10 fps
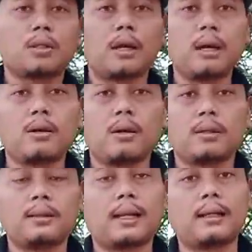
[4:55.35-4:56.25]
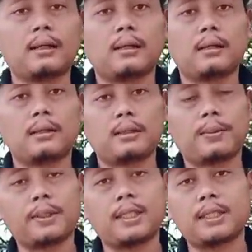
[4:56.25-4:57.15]
ya dan
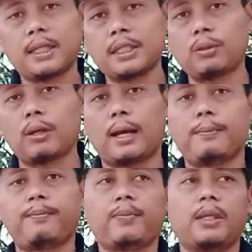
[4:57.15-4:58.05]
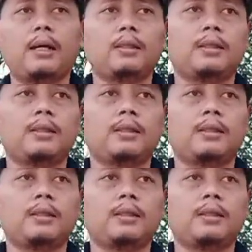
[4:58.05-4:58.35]
seperti sejenis itulah ya